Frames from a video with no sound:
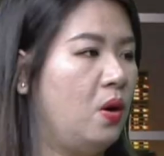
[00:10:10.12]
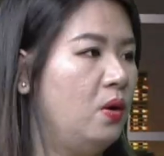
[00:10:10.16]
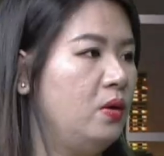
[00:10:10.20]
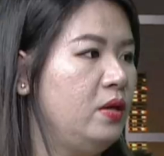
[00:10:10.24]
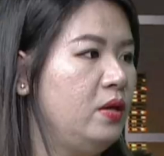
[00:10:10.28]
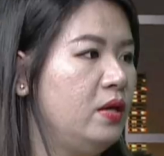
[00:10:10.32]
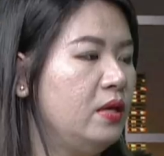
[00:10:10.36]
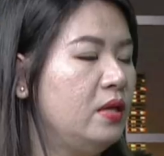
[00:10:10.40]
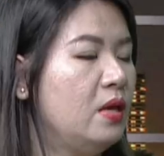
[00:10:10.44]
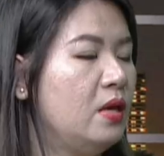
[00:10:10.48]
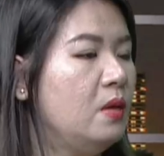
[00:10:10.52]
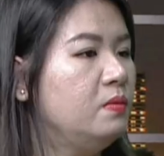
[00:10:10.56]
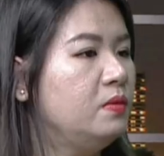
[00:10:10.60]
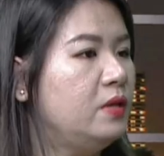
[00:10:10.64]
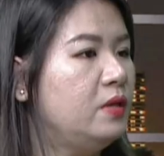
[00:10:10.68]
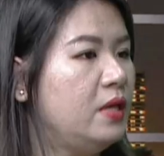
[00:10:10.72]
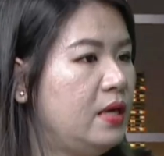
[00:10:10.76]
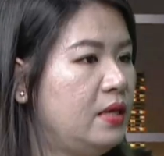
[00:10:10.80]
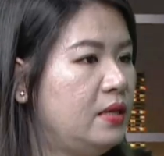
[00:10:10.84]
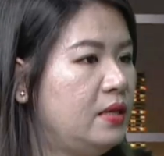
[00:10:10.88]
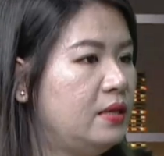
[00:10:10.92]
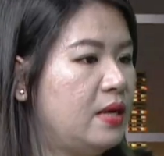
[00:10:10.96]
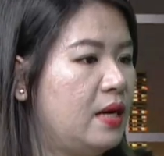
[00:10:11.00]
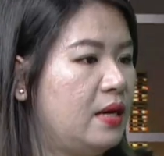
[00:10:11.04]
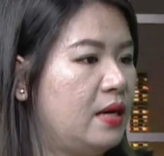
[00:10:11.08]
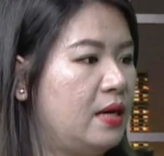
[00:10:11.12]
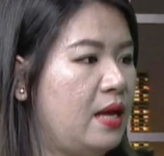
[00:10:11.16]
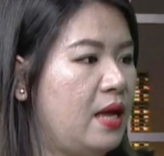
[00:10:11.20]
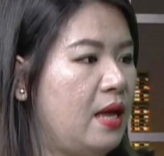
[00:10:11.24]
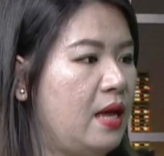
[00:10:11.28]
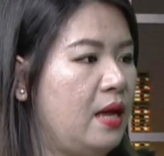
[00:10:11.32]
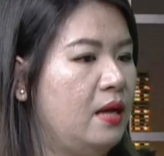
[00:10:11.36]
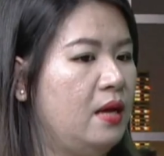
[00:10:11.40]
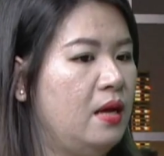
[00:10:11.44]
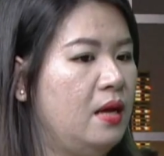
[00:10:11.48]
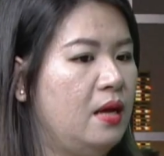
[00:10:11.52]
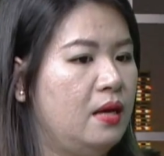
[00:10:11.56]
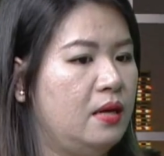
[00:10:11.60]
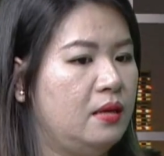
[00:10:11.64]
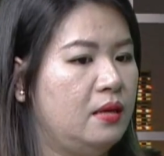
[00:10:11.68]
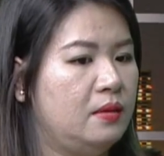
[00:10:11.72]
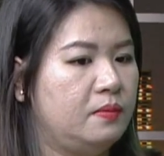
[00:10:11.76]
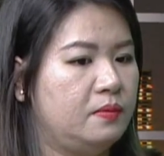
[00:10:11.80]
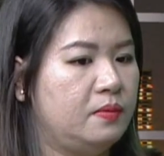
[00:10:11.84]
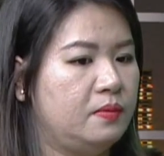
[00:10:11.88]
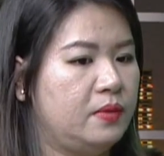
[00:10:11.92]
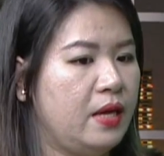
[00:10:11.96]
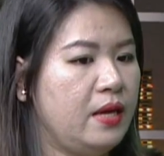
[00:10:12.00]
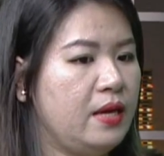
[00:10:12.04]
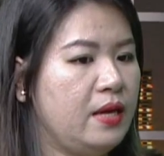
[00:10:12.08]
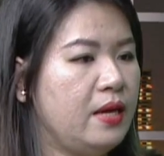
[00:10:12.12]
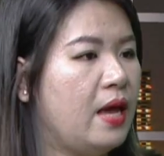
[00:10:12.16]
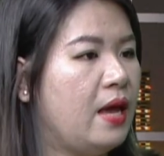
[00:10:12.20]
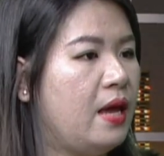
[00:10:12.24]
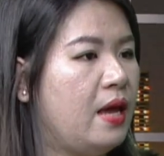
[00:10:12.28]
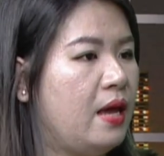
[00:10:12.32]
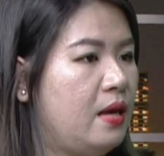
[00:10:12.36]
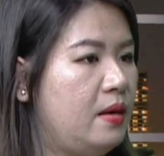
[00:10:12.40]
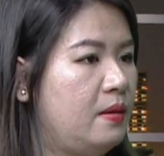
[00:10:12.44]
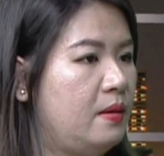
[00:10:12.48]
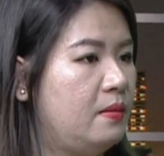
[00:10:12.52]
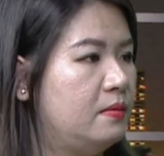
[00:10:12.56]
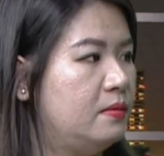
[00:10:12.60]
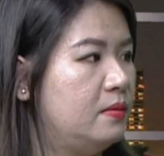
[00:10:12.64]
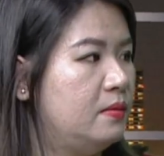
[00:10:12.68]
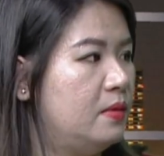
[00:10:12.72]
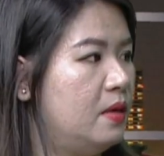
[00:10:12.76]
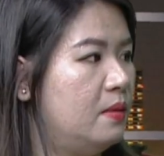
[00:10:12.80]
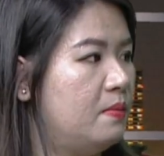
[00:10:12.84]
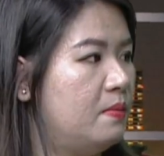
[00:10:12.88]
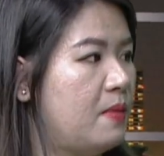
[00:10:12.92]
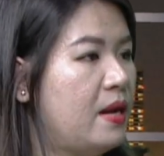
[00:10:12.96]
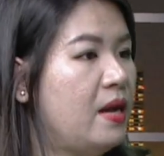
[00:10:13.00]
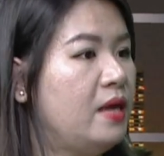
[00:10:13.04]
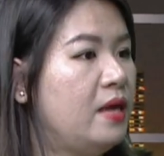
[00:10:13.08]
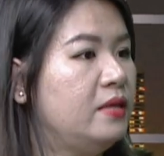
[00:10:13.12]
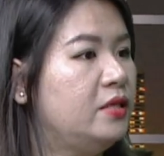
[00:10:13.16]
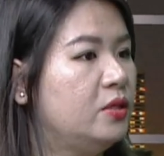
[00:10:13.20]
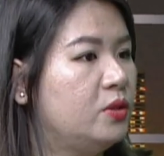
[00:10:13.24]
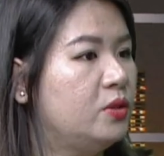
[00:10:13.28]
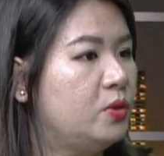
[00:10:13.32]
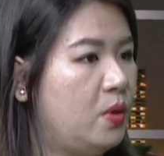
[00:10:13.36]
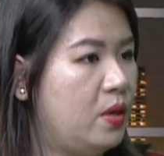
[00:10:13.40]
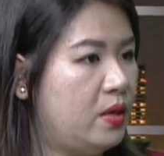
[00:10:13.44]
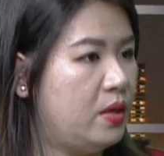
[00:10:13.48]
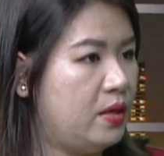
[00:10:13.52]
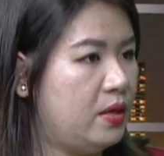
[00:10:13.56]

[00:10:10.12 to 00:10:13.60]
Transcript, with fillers: những cái thông tin rằng là cái nghề mà bán hàng trực tuyến